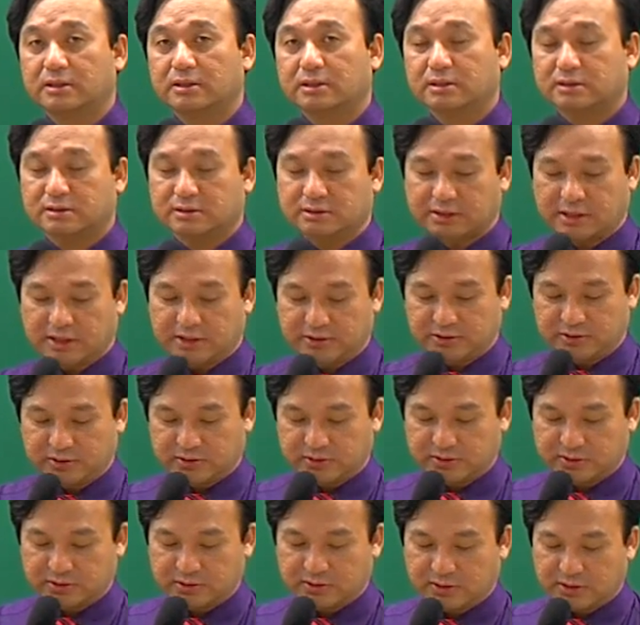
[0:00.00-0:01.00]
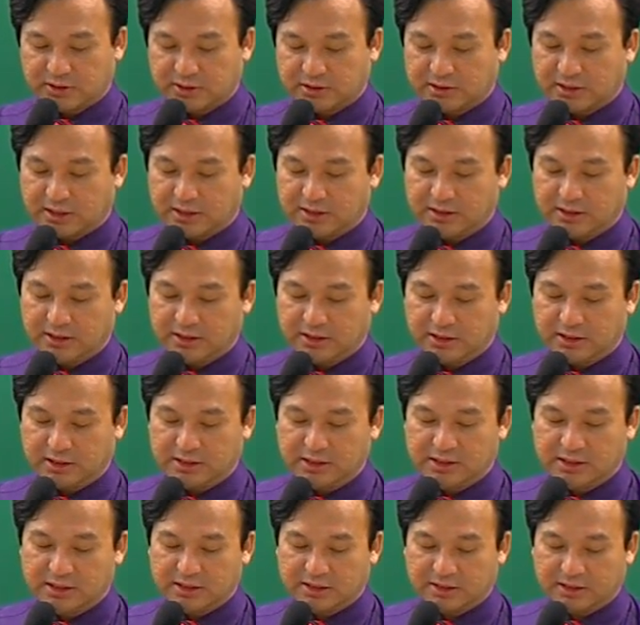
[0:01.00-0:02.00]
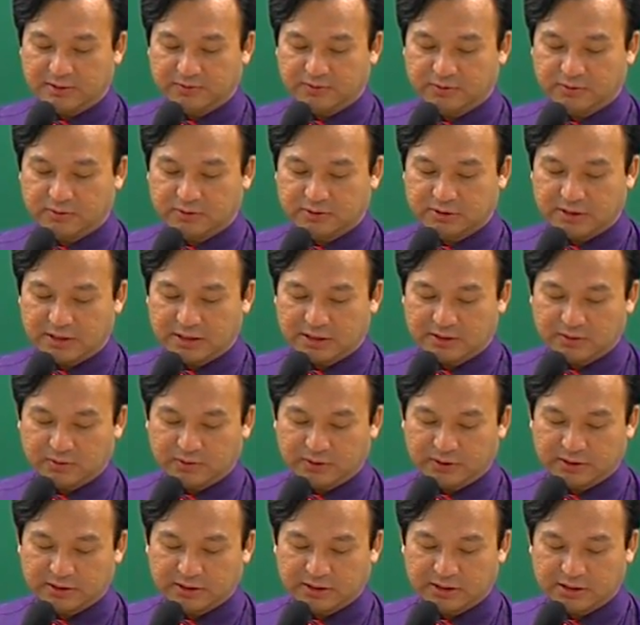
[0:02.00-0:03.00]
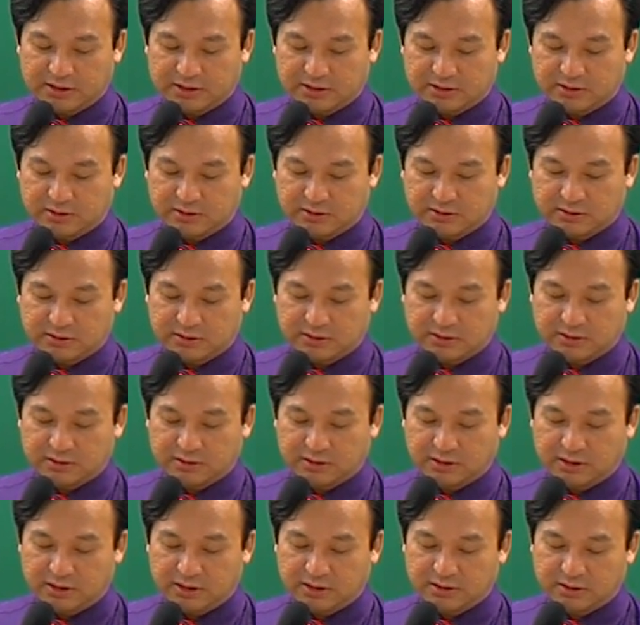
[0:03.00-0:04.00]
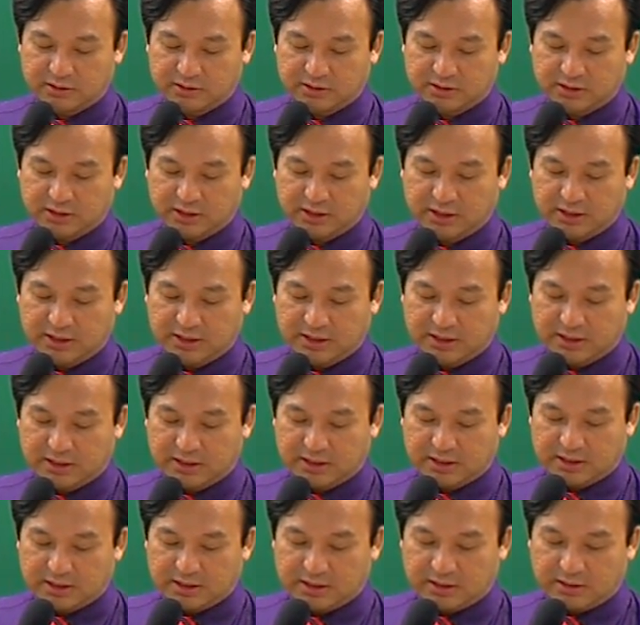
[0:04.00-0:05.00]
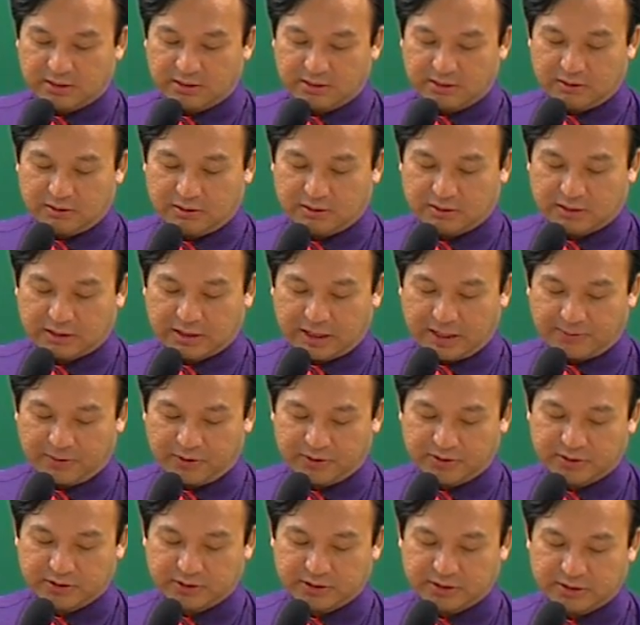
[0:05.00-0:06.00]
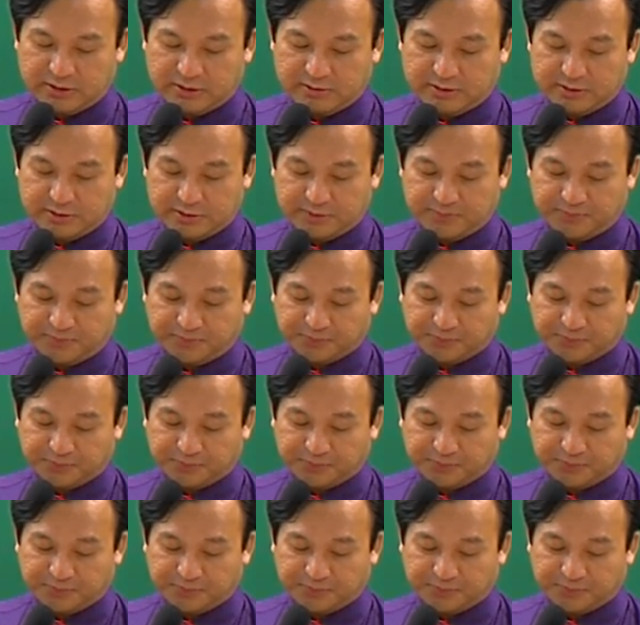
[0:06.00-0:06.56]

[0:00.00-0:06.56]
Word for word: 그래서 자연적 특성과는 달리 인간의 부동산 활동에 따라 그 성격이 성질이 어, 가변적이라는 거죠.